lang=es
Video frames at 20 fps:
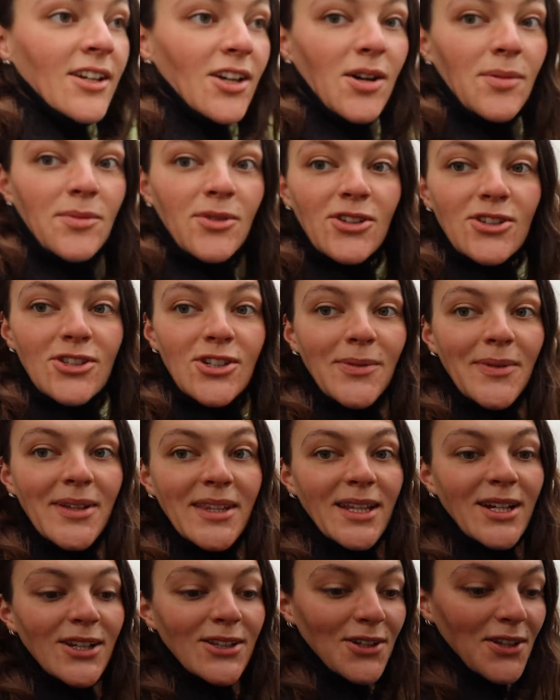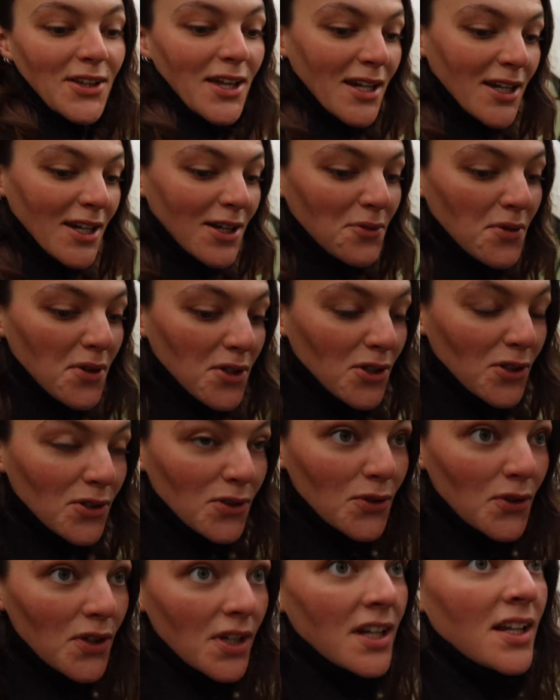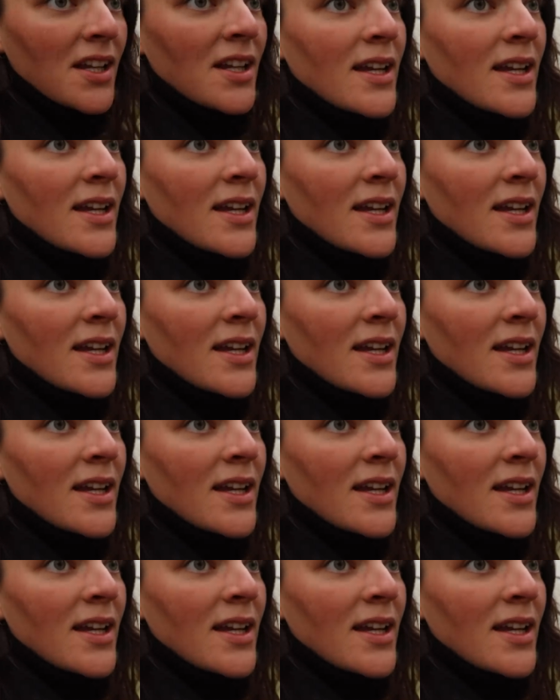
como os comenté el otro día en el huerto tour,